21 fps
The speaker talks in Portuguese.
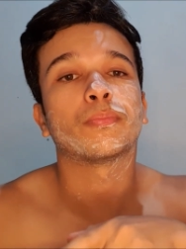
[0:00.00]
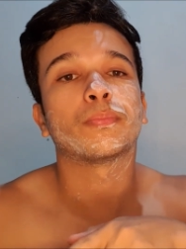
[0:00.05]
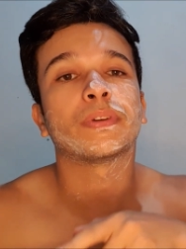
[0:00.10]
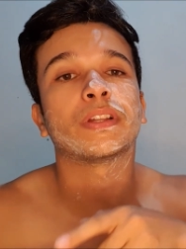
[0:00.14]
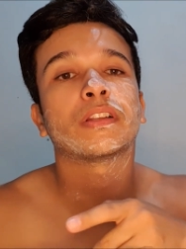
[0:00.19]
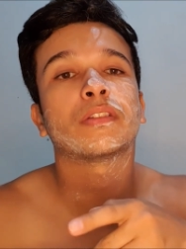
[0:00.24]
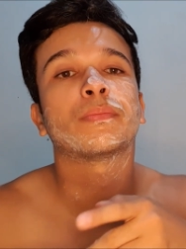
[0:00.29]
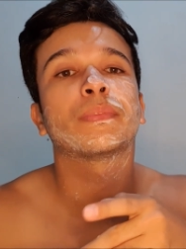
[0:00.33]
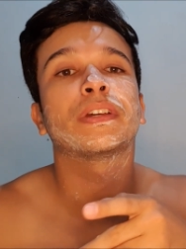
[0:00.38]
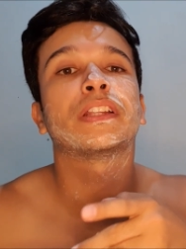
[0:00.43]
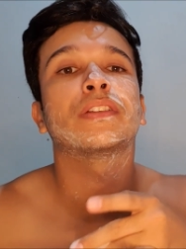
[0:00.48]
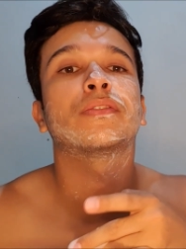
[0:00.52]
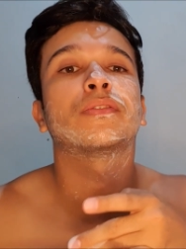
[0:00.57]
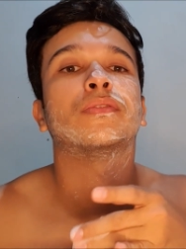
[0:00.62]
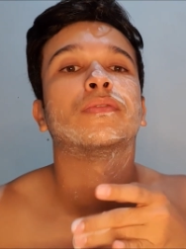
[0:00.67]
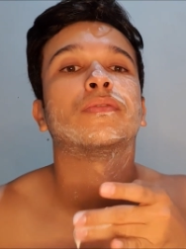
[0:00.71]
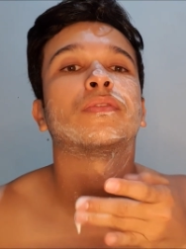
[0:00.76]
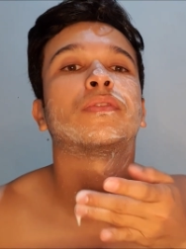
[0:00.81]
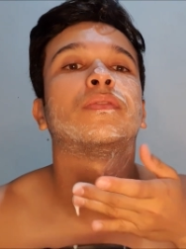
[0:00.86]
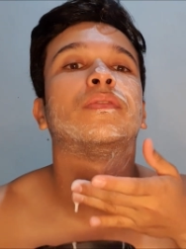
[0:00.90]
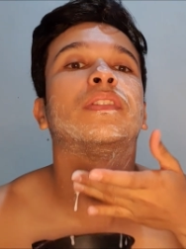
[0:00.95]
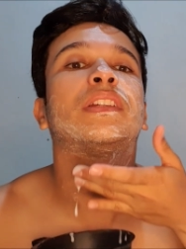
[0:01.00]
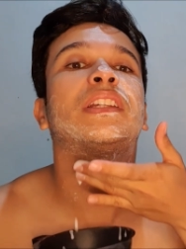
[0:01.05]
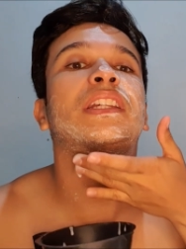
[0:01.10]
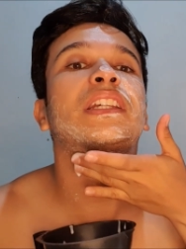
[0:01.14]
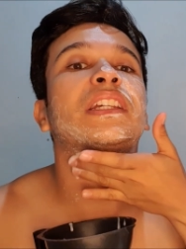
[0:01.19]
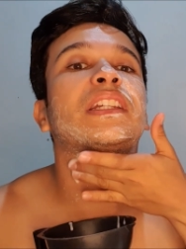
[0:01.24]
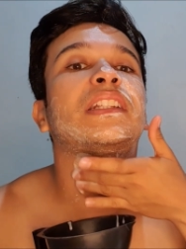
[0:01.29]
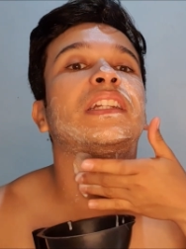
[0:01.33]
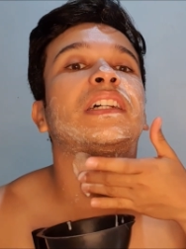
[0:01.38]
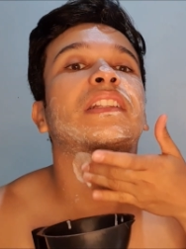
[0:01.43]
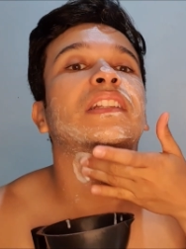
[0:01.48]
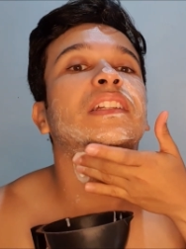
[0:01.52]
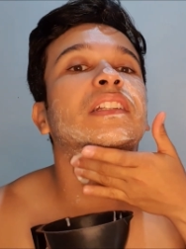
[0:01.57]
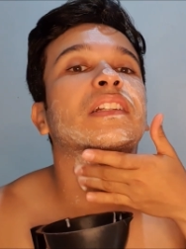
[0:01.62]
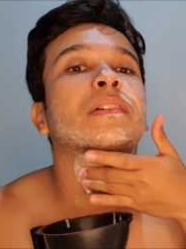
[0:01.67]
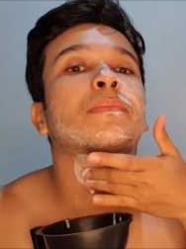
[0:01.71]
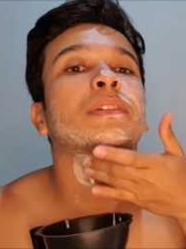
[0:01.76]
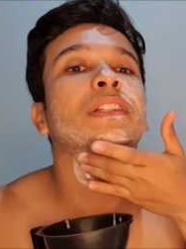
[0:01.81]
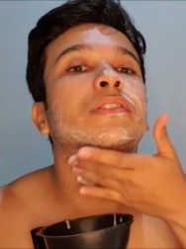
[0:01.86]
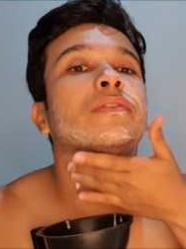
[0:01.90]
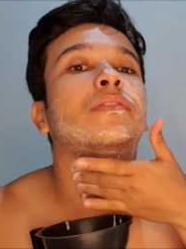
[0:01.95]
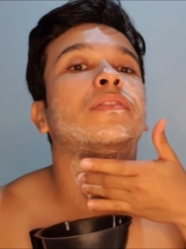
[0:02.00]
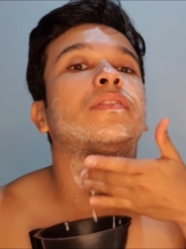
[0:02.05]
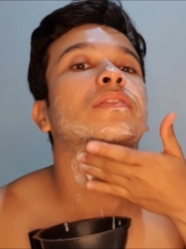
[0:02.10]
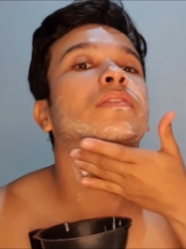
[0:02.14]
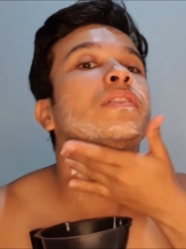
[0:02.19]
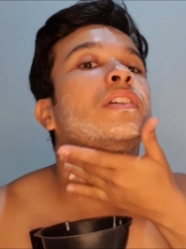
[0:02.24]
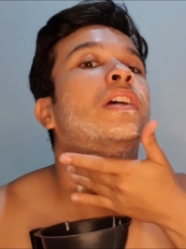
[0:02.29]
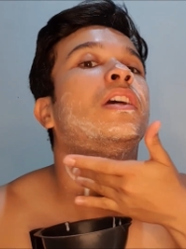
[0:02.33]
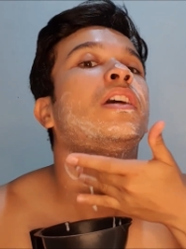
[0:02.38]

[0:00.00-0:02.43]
pelo menos uns 20 a 30 minutos.